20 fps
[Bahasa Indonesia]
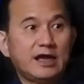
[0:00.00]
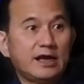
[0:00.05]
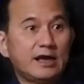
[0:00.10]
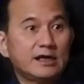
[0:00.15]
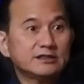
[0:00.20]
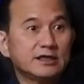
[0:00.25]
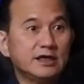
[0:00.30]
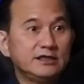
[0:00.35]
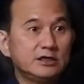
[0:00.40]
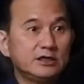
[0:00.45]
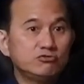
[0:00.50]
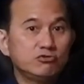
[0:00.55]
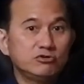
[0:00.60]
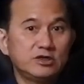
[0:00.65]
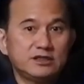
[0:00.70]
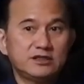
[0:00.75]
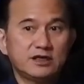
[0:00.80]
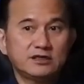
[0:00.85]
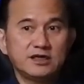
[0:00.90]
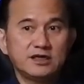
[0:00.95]
sekarang saja
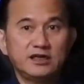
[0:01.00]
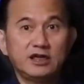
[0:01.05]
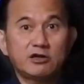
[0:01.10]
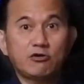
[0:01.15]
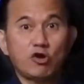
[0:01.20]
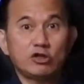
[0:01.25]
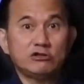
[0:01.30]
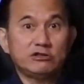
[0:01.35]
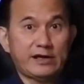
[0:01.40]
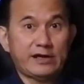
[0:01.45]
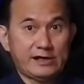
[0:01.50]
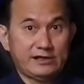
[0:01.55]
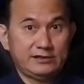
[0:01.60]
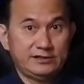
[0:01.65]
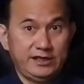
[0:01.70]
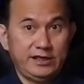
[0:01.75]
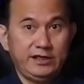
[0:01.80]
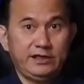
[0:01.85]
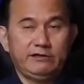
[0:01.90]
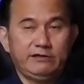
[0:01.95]
sudah terjadi
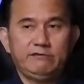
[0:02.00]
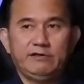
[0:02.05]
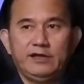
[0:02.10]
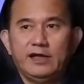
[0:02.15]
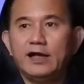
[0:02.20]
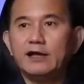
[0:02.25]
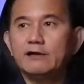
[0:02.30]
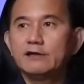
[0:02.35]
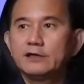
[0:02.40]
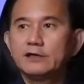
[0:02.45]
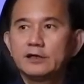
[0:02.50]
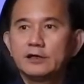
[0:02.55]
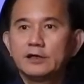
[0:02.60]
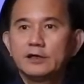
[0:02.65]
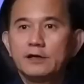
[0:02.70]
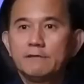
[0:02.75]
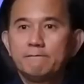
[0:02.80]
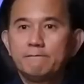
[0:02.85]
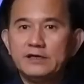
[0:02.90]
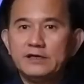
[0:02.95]
kontraksi gitu ya
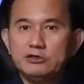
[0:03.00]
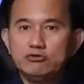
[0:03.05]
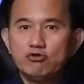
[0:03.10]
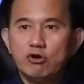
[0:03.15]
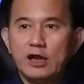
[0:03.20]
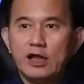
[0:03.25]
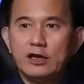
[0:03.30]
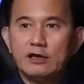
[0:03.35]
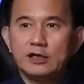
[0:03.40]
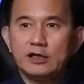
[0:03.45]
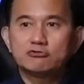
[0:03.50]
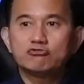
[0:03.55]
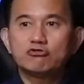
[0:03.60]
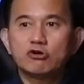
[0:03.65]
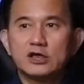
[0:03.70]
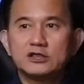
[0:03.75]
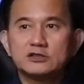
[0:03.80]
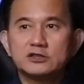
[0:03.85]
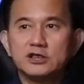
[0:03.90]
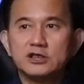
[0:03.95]
penjualan
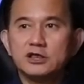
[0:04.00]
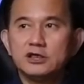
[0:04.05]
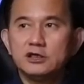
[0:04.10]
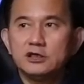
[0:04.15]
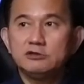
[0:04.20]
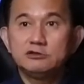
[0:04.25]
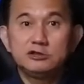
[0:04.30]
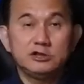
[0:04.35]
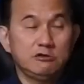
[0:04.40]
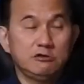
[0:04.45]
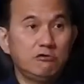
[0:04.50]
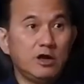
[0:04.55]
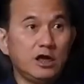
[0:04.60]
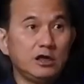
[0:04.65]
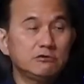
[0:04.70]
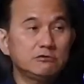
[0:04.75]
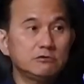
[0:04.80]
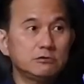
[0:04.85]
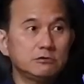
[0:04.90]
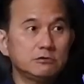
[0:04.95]
asuransi
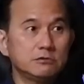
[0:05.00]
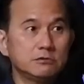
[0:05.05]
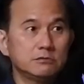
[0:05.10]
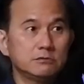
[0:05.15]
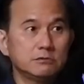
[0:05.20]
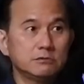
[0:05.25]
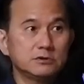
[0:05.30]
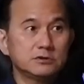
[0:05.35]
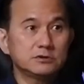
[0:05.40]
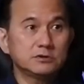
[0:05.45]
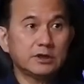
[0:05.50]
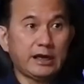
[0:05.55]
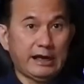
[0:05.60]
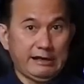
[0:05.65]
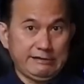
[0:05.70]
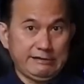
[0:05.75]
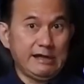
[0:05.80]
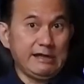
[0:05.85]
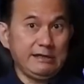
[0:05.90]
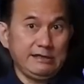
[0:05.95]
jiwa itu
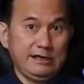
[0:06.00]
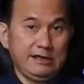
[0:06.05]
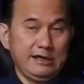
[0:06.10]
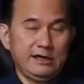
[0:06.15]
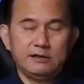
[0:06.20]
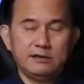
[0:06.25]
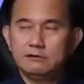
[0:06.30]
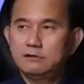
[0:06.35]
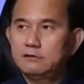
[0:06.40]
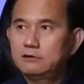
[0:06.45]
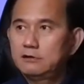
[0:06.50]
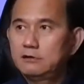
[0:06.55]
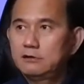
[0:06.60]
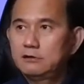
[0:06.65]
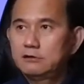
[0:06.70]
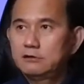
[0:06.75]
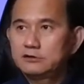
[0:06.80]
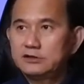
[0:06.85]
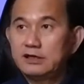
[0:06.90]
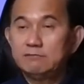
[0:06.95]
katanya
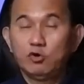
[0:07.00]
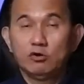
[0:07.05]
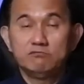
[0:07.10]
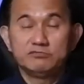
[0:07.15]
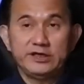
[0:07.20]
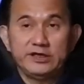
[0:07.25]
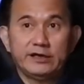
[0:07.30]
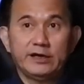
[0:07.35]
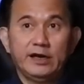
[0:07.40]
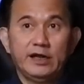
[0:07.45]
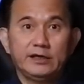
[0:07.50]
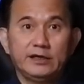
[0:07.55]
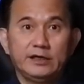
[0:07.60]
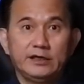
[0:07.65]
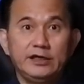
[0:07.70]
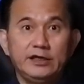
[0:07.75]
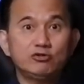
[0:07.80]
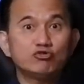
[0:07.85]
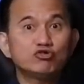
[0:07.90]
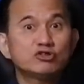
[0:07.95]
saya belum cek
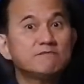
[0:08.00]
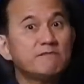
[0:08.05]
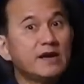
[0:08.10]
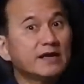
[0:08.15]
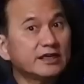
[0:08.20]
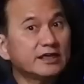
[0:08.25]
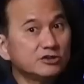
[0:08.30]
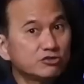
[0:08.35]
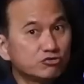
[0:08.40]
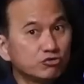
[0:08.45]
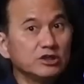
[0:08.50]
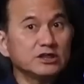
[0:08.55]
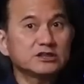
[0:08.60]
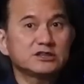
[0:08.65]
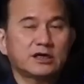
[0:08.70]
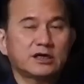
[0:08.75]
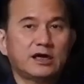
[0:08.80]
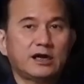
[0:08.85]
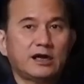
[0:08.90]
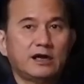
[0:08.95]
lagi itu semakin
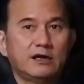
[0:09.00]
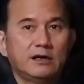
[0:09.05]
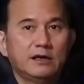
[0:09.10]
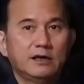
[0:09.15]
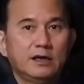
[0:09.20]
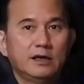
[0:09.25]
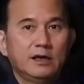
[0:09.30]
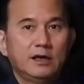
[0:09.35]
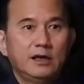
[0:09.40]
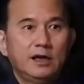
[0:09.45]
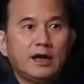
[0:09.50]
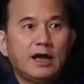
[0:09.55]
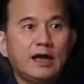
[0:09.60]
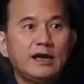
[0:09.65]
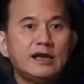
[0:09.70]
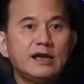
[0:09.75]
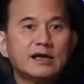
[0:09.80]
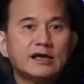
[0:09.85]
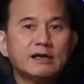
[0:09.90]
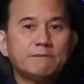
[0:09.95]
sulit sekarang
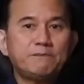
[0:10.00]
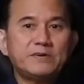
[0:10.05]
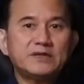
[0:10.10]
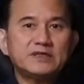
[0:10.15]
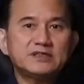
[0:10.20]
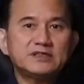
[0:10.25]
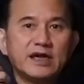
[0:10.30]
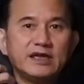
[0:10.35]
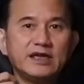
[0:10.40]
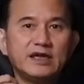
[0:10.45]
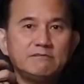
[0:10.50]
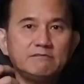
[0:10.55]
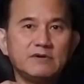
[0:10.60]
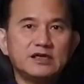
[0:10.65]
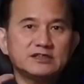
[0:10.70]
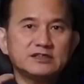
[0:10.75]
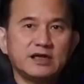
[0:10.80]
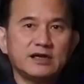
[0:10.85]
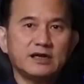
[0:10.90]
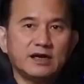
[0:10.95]
karena kepercayaan
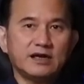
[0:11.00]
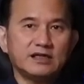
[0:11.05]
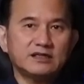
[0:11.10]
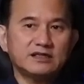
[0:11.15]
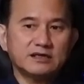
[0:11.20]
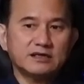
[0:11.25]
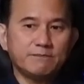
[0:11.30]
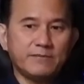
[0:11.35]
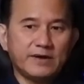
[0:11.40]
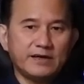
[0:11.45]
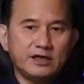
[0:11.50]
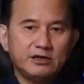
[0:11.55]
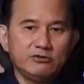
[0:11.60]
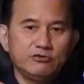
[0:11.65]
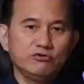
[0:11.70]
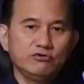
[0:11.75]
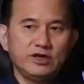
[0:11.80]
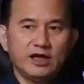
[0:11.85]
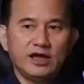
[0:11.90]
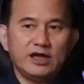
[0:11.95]
masyarakat
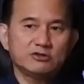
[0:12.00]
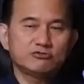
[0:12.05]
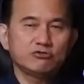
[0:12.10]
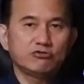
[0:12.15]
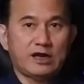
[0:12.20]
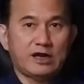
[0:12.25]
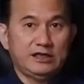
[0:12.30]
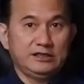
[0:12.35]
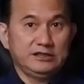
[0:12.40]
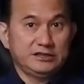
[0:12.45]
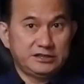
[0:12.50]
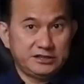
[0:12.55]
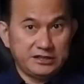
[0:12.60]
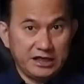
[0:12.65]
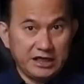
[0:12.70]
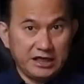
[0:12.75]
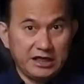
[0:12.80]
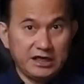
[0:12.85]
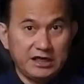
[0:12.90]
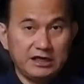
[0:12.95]
kepada dunia
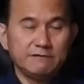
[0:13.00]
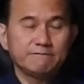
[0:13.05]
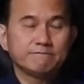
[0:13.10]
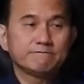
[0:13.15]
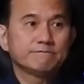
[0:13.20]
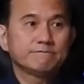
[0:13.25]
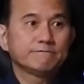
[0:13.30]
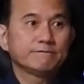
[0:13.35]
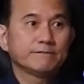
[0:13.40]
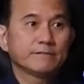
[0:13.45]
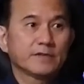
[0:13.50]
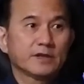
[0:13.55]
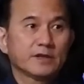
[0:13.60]
asuransi